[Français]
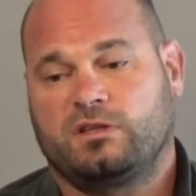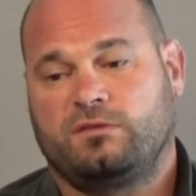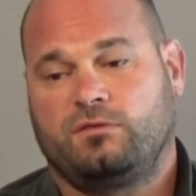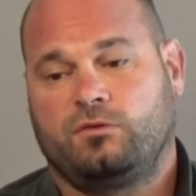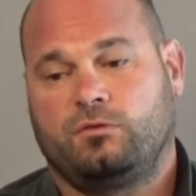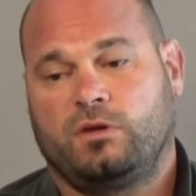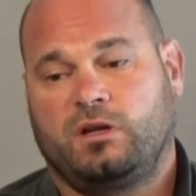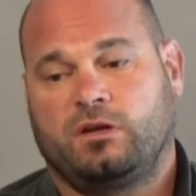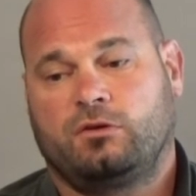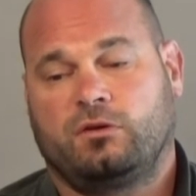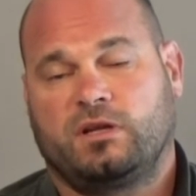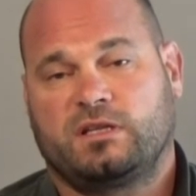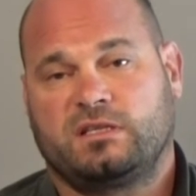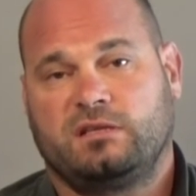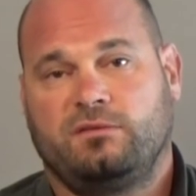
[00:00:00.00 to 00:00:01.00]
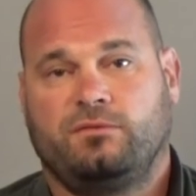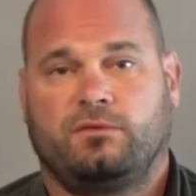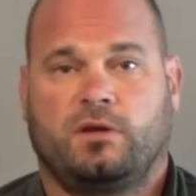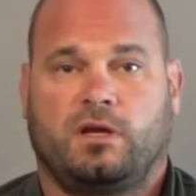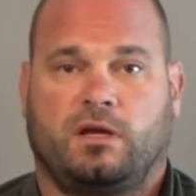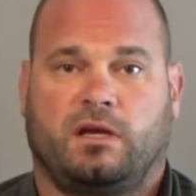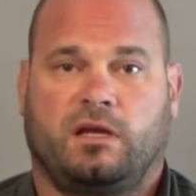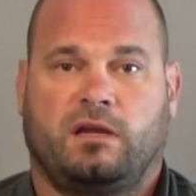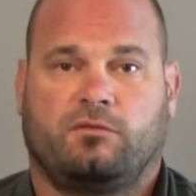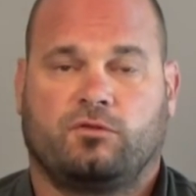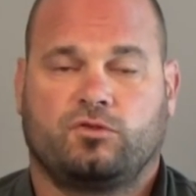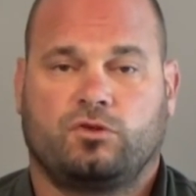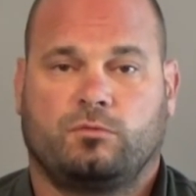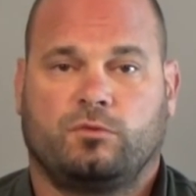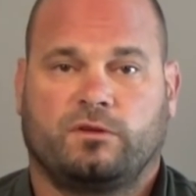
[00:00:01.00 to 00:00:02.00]
individuel et collectif et
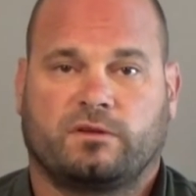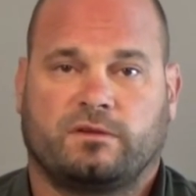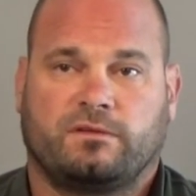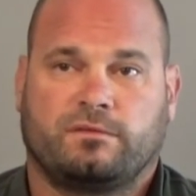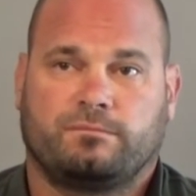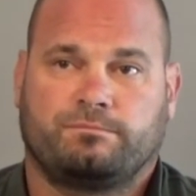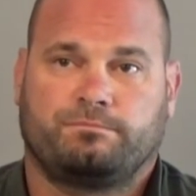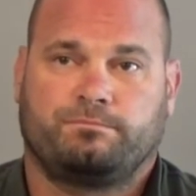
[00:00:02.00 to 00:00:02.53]
l'aventure motrice.